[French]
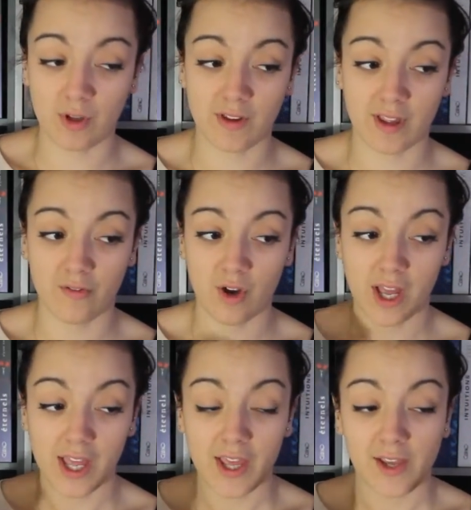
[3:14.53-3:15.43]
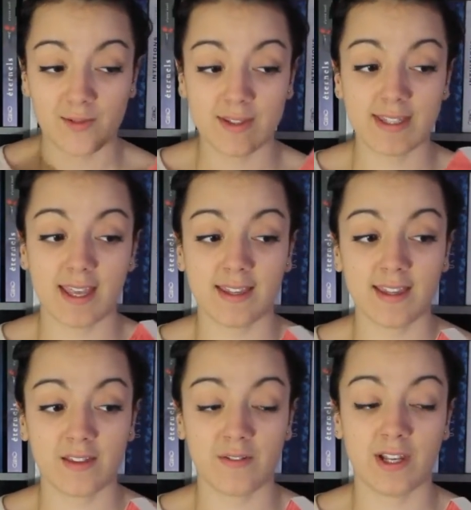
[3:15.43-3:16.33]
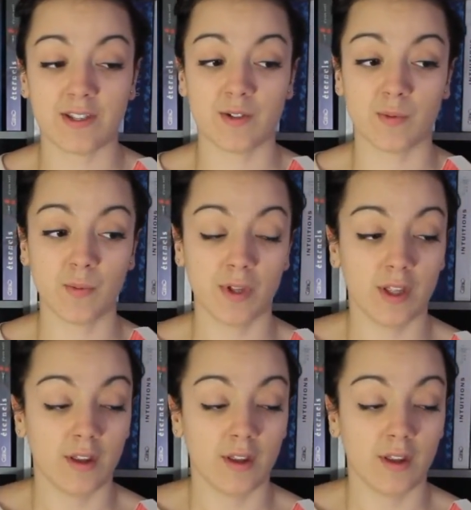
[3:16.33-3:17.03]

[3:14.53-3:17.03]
il va y avoir une certaine révélation